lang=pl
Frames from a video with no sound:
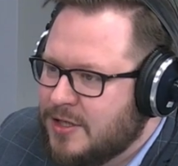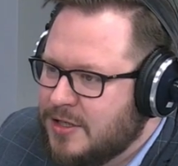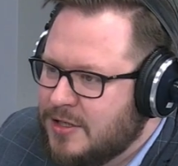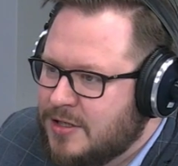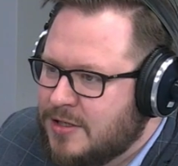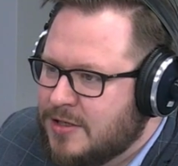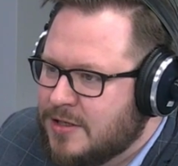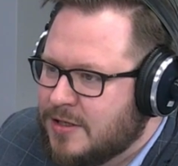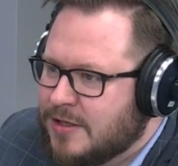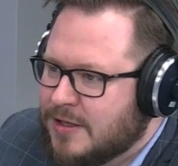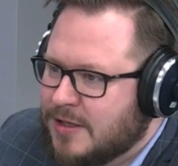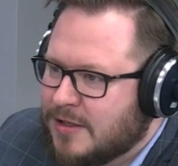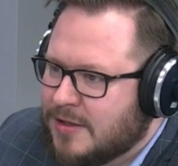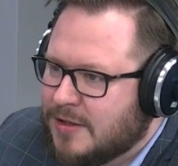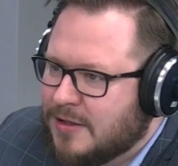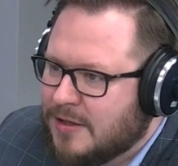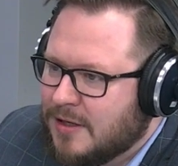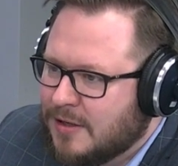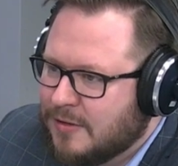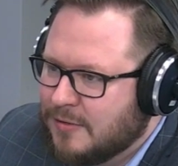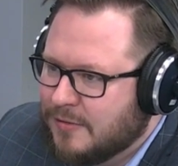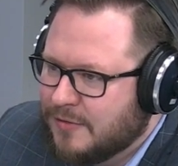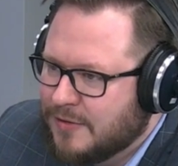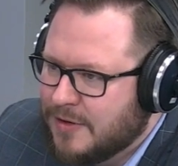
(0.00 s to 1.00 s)
Dziś
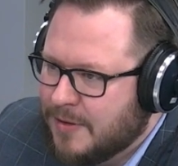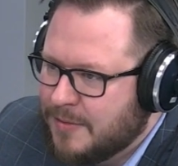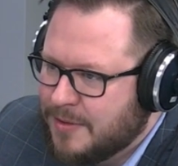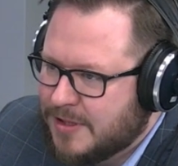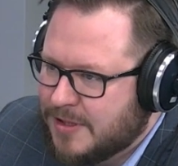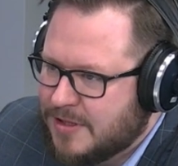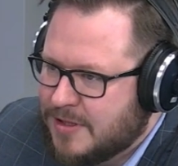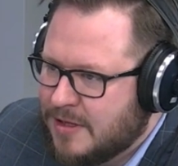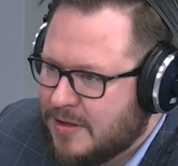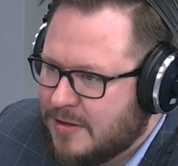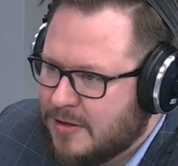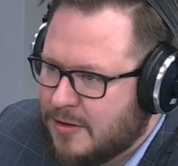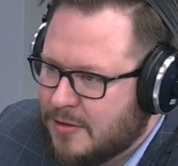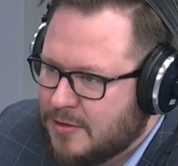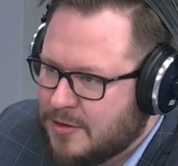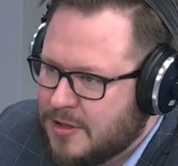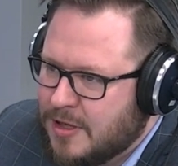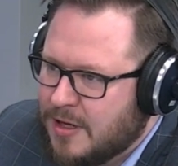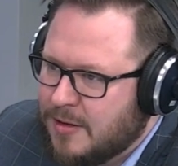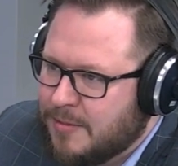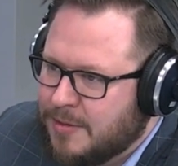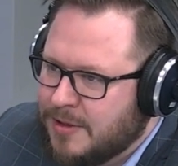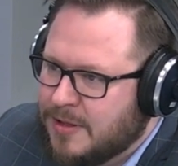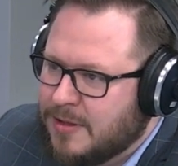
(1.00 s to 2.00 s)
kandydatów na prezydenta
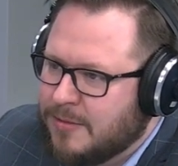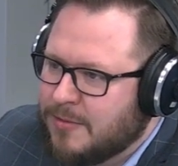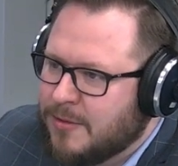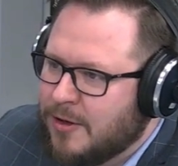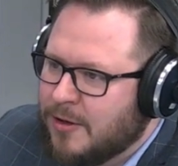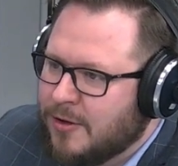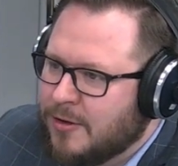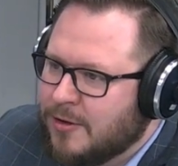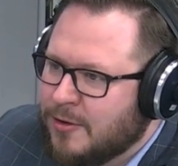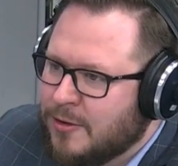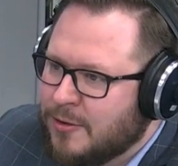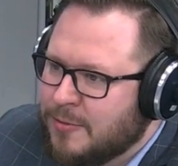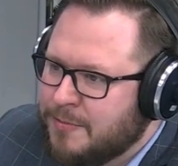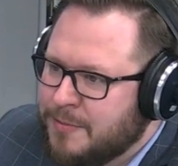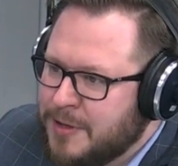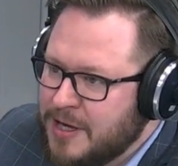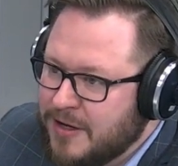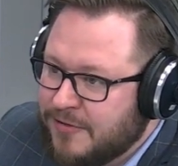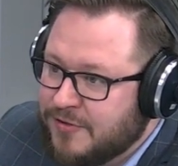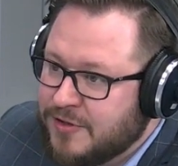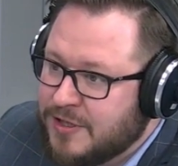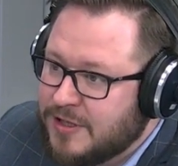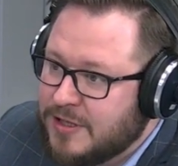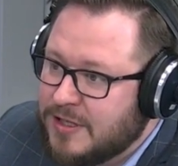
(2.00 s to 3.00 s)
Olsztyna pytam o
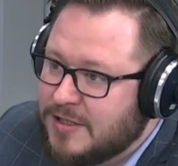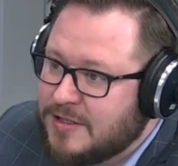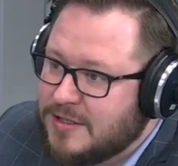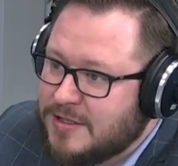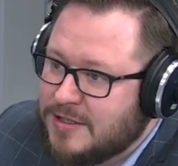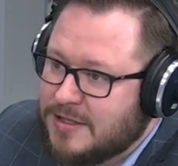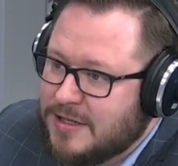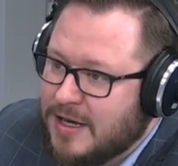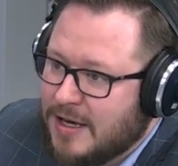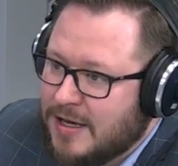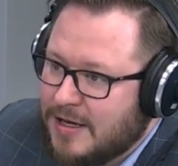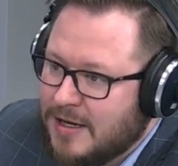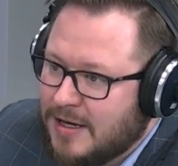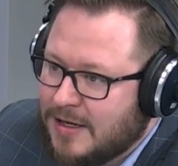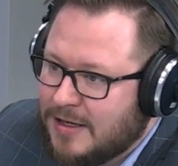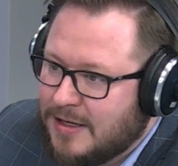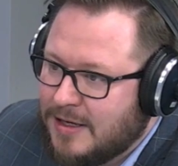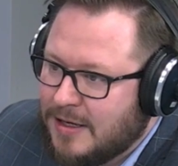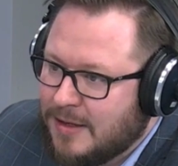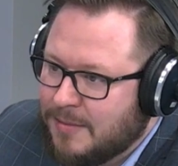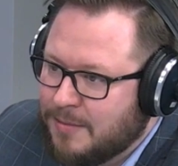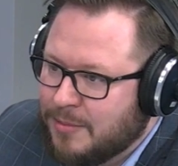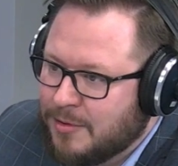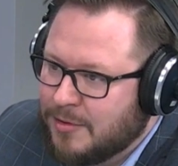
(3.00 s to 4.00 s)
pierwsze decyzje,
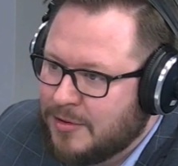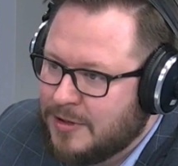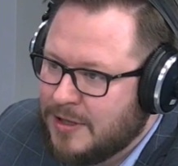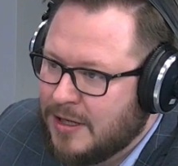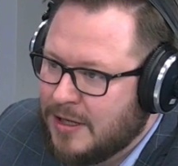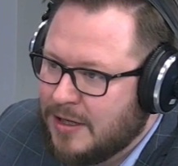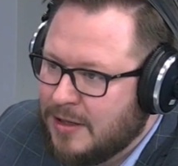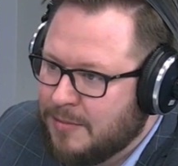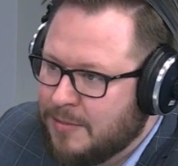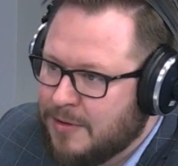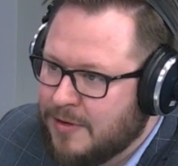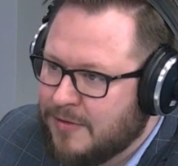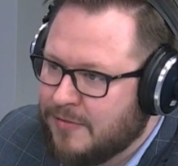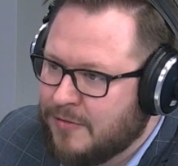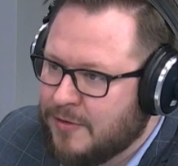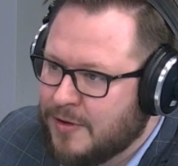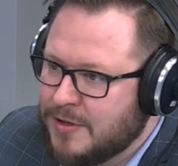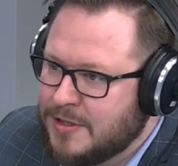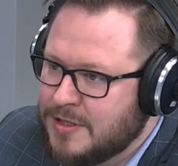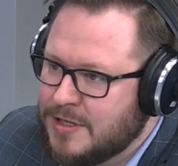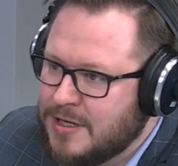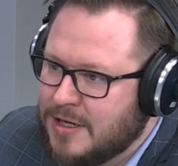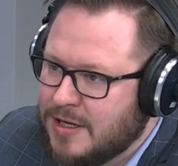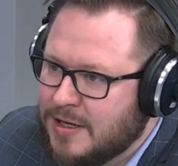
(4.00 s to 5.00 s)
jakie podjęliby
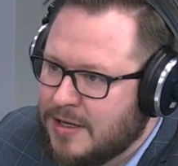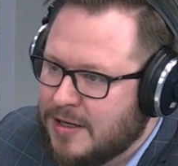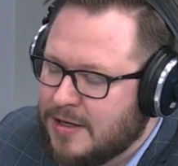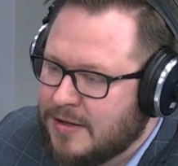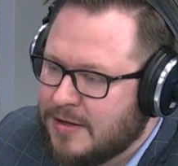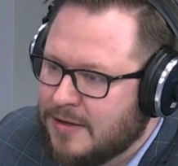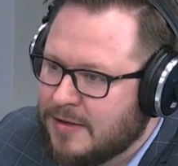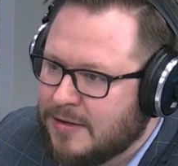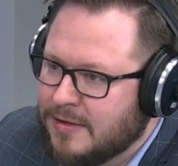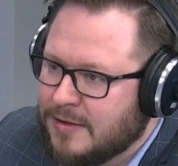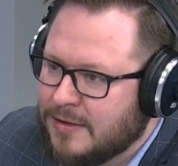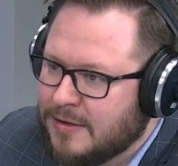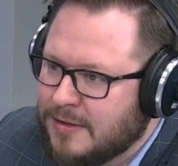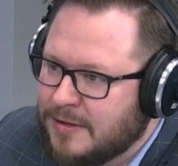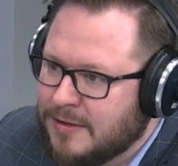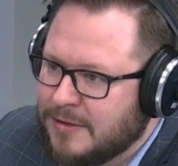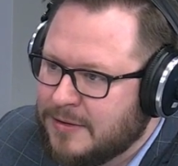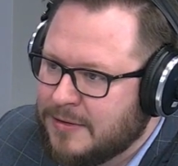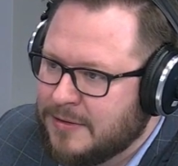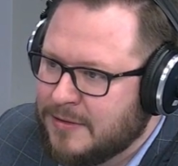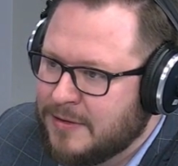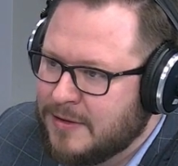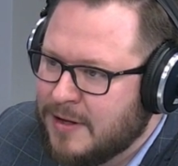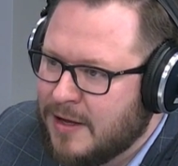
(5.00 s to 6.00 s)
właśnie
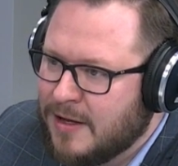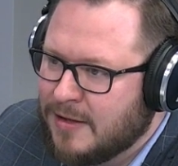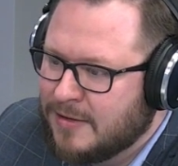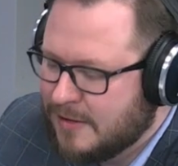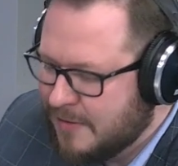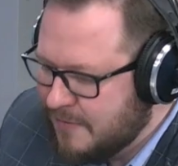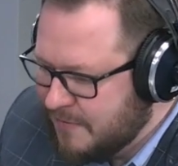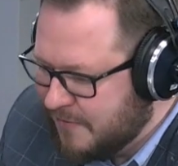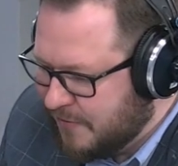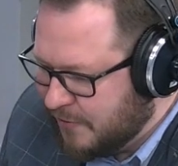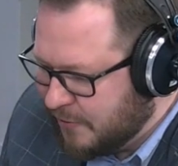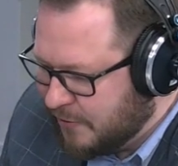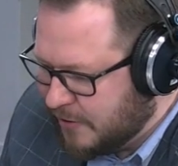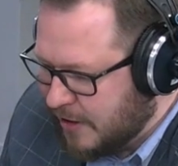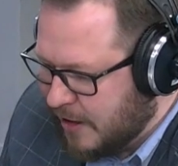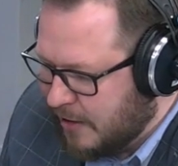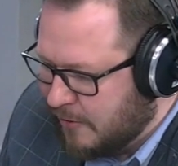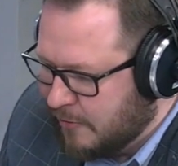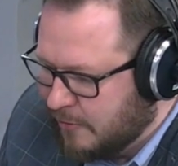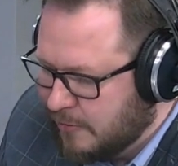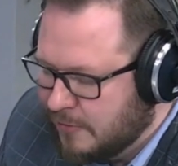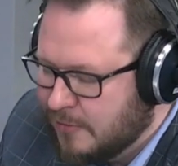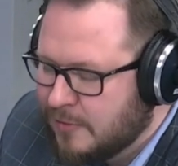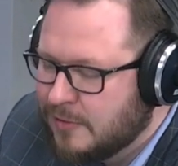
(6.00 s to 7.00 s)
e, na tym
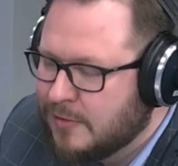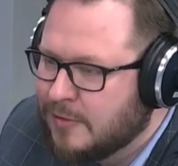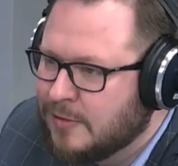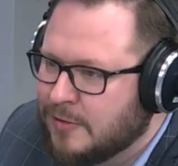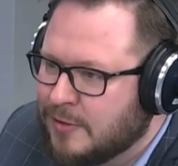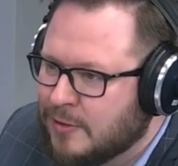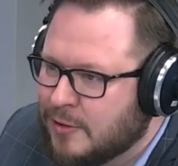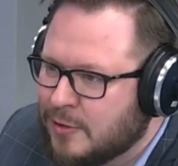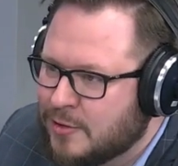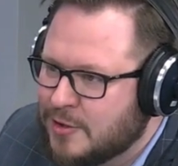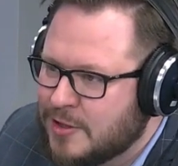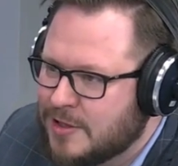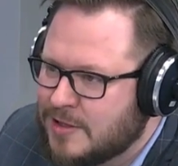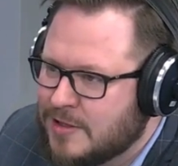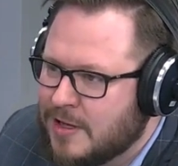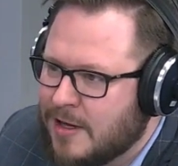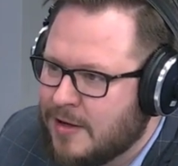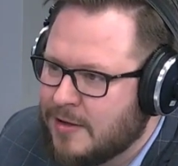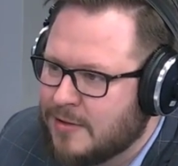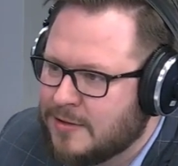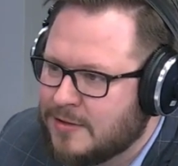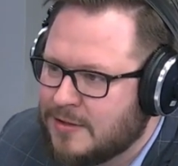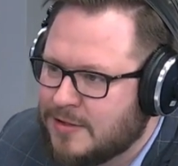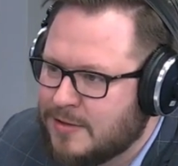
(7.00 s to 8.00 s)
fotelu,
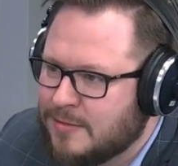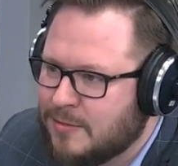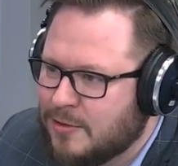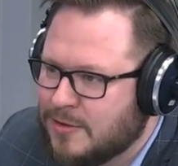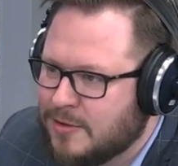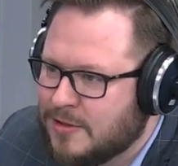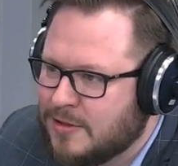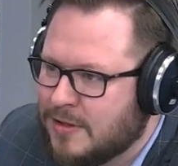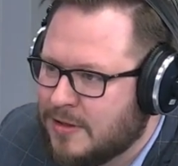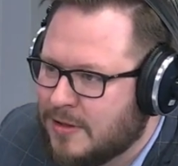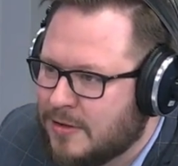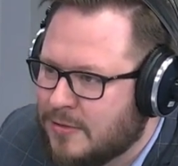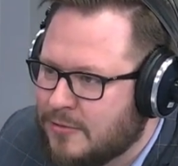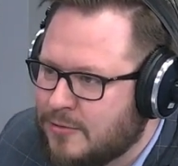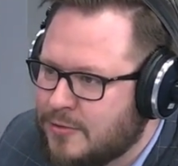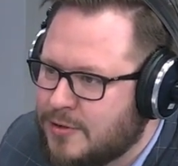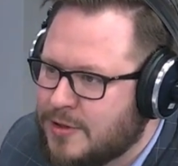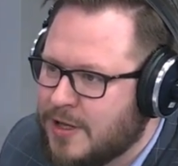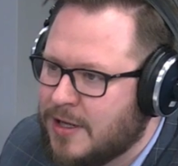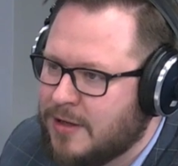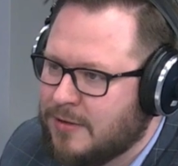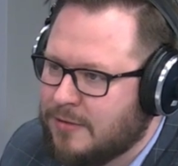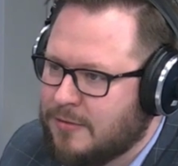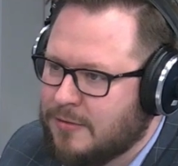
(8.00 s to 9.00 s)
korzystając z mocy tego
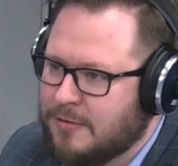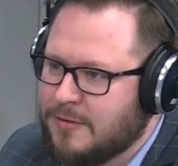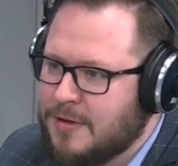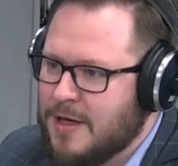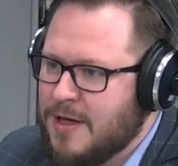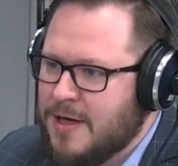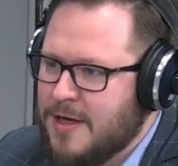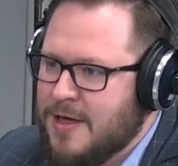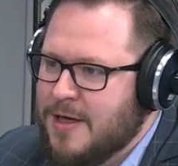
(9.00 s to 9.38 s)
urzędu.